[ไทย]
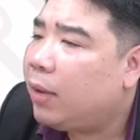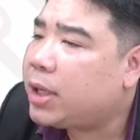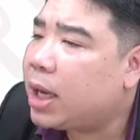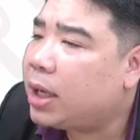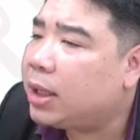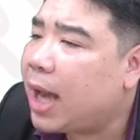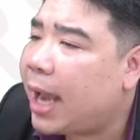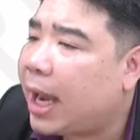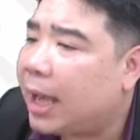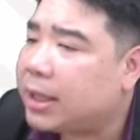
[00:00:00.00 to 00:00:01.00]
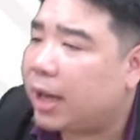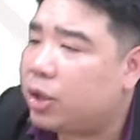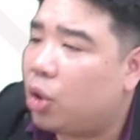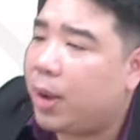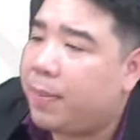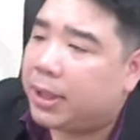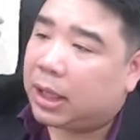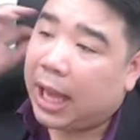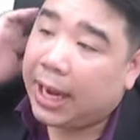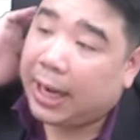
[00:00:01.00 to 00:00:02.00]
วิชาอื่น ได้ค่ะอาจารย์ยกเว้นภาษา
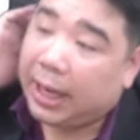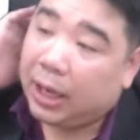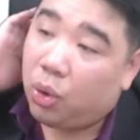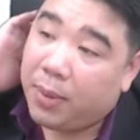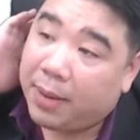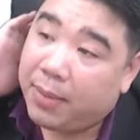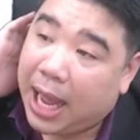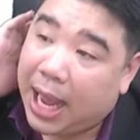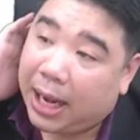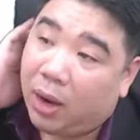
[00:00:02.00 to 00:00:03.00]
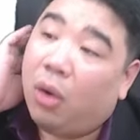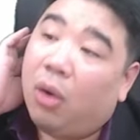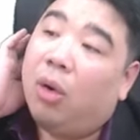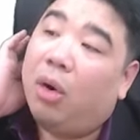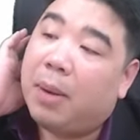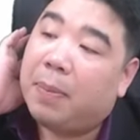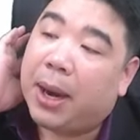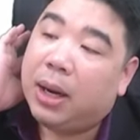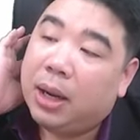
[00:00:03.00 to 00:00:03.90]
ไทยหนูเม้นไม่ได้ อ๋อ มันเป็น